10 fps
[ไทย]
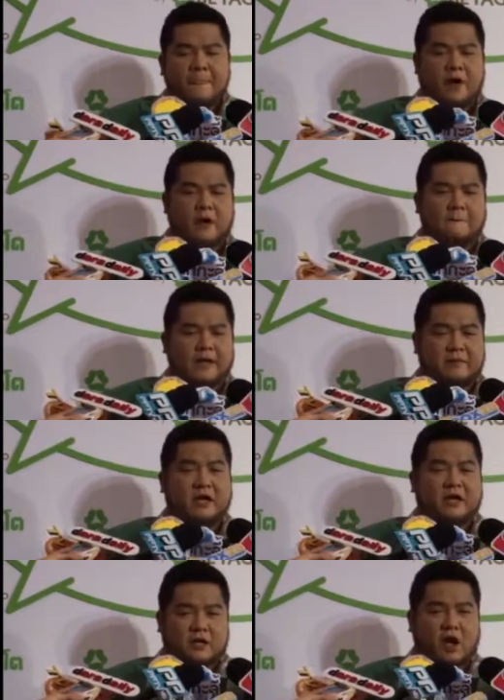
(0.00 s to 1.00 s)
แล้วก็มีมี
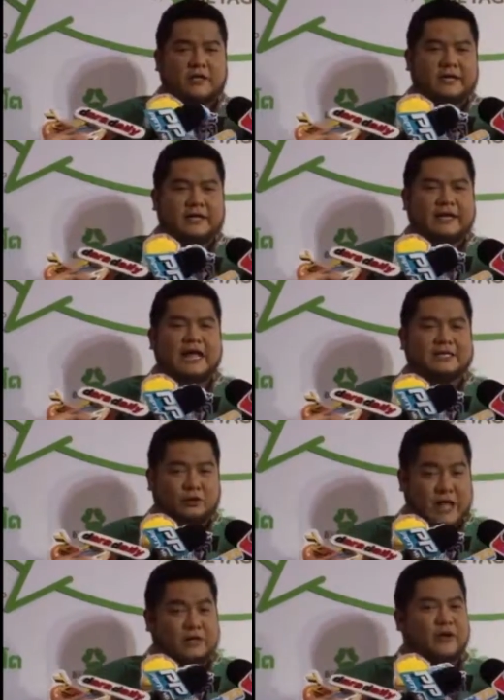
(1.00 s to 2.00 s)
เงินก้อนที่ที่น่าจะ
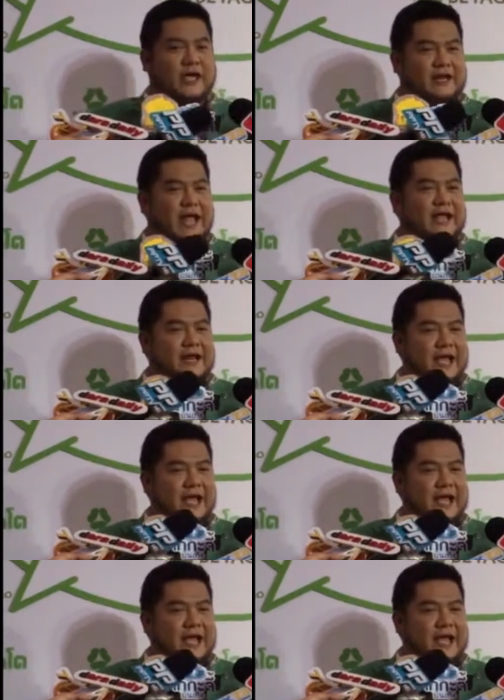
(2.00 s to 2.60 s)
ดูแลตัวเองได้